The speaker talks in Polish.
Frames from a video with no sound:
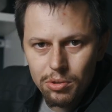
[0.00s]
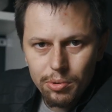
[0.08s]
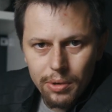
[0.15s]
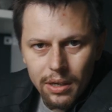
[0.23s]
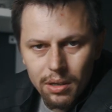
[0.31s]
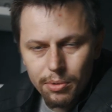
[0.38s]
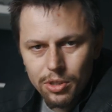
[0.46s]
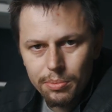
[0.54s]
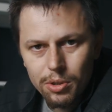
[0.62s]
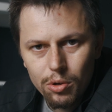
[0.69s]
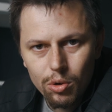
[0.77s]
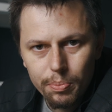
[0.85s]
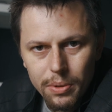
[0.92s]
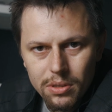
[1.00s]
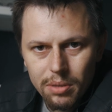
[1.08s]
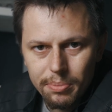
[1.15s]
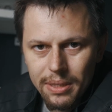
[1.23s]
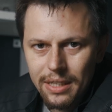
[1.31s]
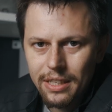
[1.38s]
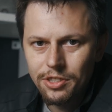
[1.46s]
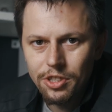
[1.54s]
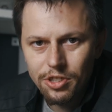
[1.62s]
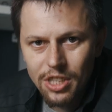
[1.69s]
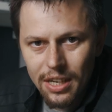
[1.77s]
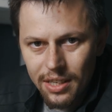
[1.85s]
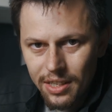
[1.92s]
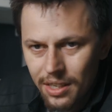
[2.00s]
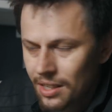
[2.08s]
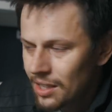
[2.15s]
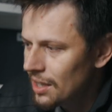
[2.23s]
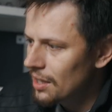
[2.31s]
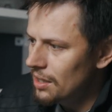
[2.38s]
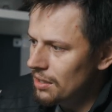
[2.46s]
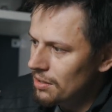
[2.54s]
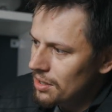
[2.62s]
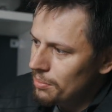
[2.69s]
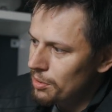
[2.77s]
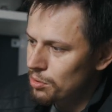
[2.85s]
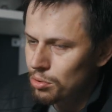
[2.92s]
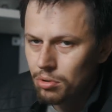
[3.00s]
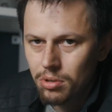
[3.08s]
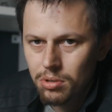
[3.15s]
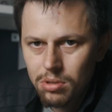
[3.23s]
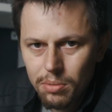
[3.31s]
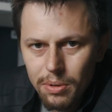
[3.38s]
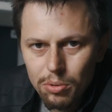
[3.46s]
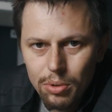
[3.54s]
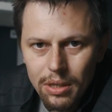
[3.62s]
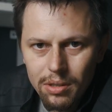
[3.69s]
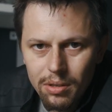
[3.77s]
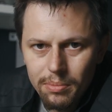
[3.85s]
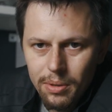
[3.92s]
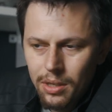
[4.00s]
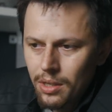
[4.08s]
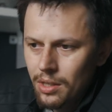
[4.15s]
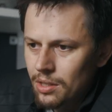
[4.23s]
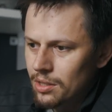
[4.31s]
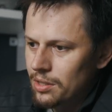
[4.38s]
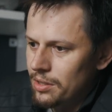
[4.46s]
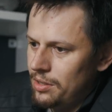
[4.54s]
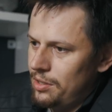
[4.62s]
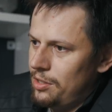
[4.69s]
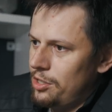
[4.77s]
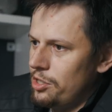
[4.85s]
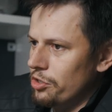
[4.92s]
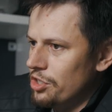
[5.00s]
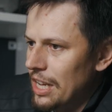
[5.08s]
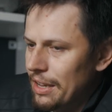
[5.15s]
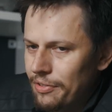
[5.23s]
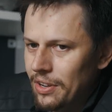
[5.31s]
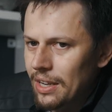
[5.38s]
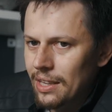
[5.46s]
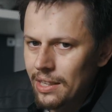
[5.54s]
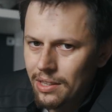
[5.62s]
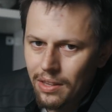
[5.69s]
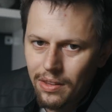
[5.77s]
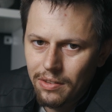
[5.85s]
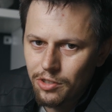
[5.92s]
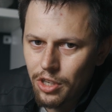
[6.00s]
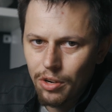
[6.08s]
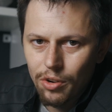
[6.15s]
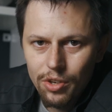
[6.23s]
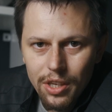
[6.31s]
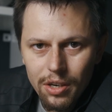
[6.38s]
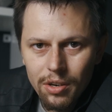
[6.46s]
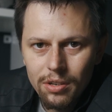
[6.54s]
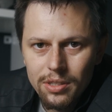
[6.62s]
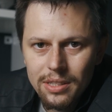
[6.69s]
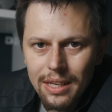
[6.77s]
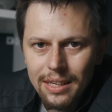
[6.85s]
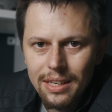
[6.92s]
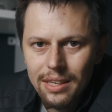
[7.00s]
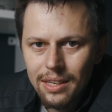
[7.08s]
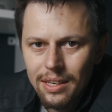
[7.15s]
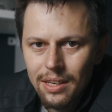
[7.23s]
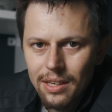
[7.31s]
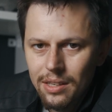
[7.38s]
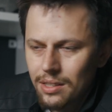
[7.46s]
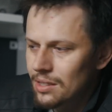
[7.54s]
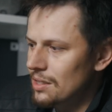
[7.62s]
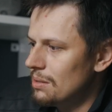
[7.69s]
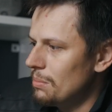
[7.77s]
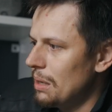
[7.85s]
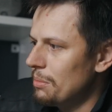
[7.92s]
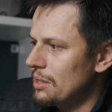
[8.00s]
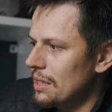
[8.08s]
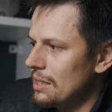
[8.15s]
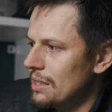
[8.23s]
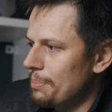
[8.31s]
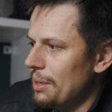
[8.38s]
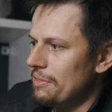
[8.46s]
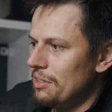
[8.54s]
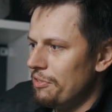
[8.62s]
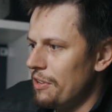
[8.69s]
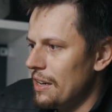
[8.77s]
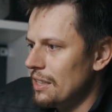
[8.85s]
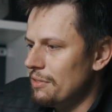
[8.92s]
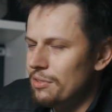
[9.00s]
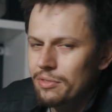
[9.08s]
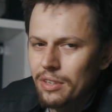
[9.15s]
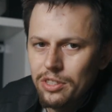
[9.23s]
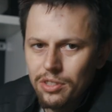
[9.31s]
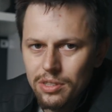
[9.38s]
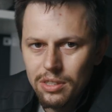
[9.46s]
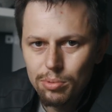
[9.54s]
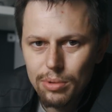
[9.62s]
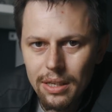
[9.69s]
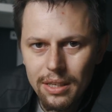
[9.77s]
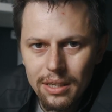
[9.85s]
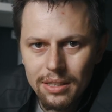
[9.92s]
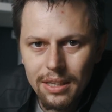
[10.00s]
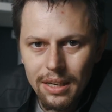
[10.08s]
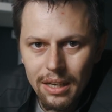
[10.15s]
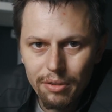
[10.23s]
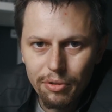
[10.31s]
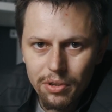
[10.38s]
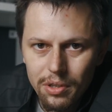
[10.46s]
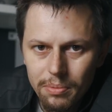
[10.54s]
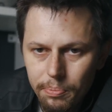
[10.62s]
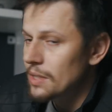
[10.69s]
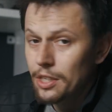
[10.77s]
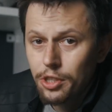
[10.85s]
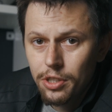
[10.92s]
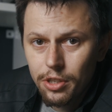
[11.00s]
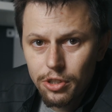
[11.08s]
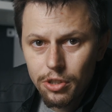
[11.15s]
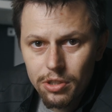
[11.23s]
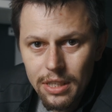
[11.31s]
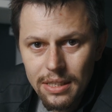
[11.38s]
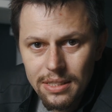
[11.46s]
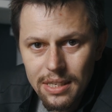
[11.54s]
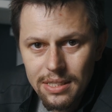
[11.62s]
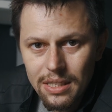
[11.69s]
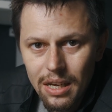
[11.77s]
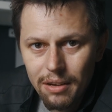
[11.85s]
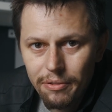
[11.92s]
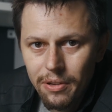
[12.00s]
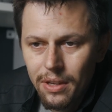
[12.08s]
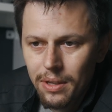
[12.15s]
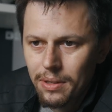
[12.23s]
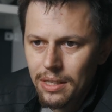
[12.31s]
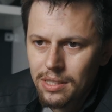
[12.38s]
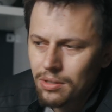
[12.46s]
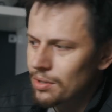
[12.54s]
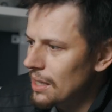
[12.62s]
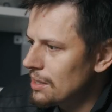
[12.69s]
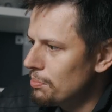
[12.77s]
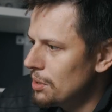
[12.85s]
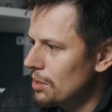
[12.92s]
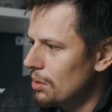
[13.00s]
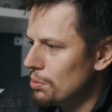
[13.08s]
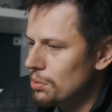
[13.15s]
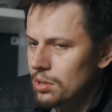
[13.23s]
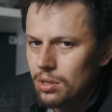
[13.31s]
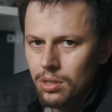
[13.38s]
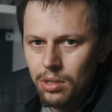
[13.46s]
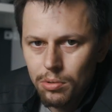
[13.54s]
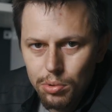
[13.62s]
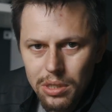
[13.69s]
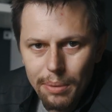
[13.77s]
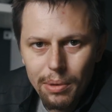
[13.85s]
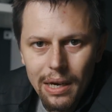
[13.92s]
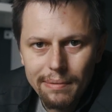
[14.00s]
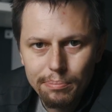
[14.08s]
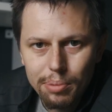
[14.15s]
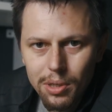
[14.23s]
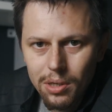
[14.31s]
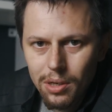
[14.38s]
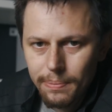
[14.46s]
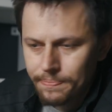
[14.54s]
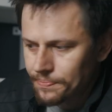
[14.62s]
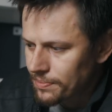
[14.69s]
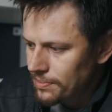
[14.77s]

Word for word: do którego możemy dokupić sobie takie ciężarki i no i montując sobie tutaj tą soczewkę, ten szeroki kąt taki, mamy tak naprawdę fajnie wyważony tutaj telefon. Jeśli chodzi o ten zestaw, jest to Redmi Note 8 y, Pro.